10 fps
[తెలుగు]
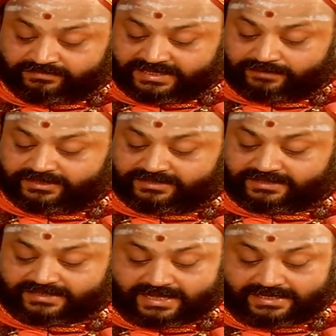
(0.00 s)

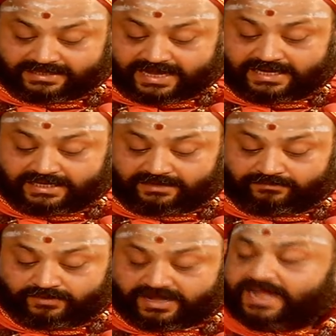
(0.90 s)
నిరభిజ్జత యదాండం
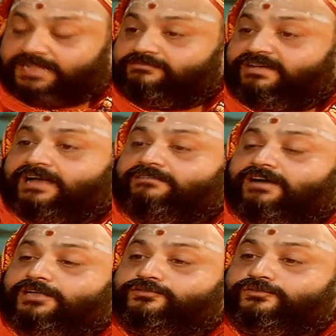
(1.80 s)

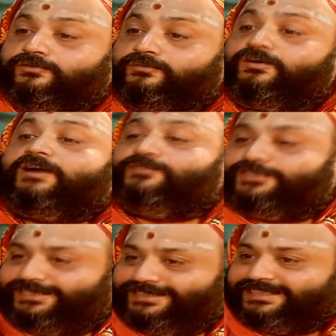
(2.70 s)
ముఖాద్వాగ్వాచో ముఖం
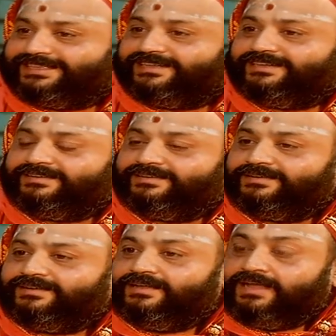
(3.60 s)
వచ్చింది
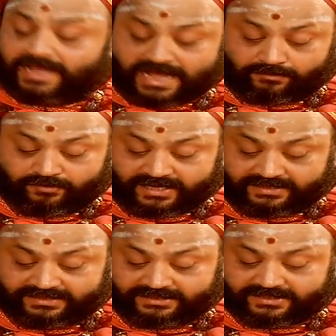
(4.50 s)
ఆ ముఖం
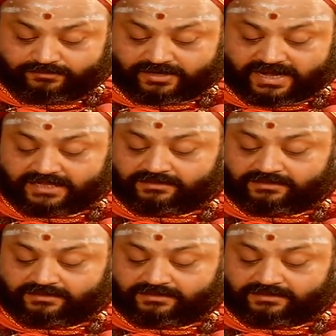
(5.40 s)
నుంచి ముఖాద్